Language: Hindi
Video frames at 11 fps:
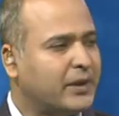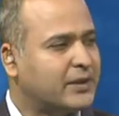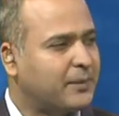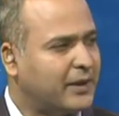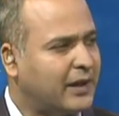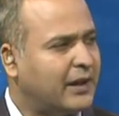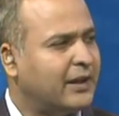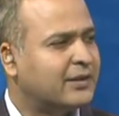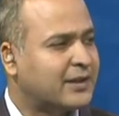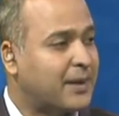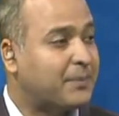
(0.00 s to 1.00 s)
में जब ये
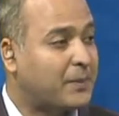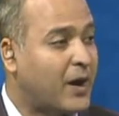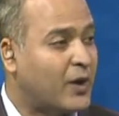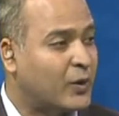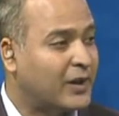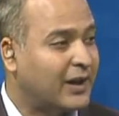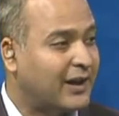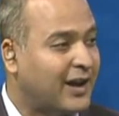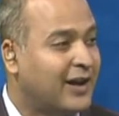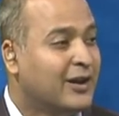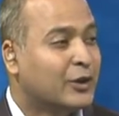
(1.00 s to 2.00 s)
इसका प्रभाव होने
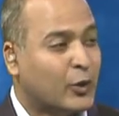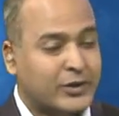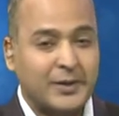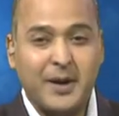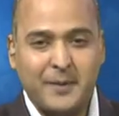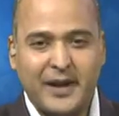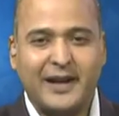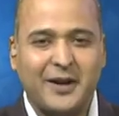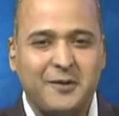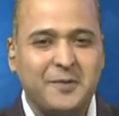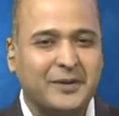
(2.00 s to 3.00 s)
लगा तो उस समय हमारे
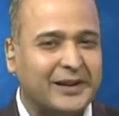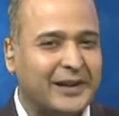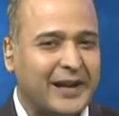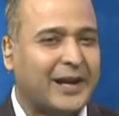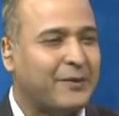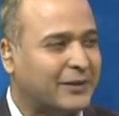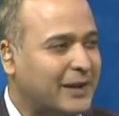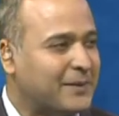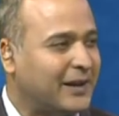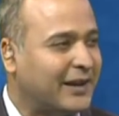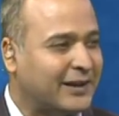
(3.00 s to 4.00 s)
कवि मित्र ने एक कविता
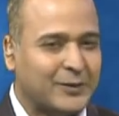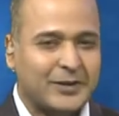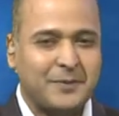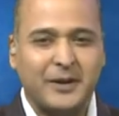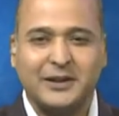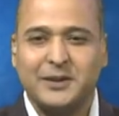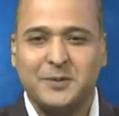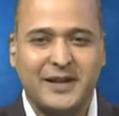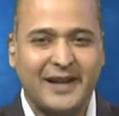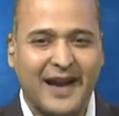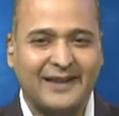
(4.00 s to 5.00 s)
भी लिखी थी उसकी पंक्ति
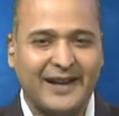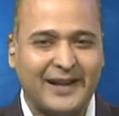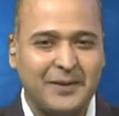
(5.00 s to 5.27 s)
मुझे याद आ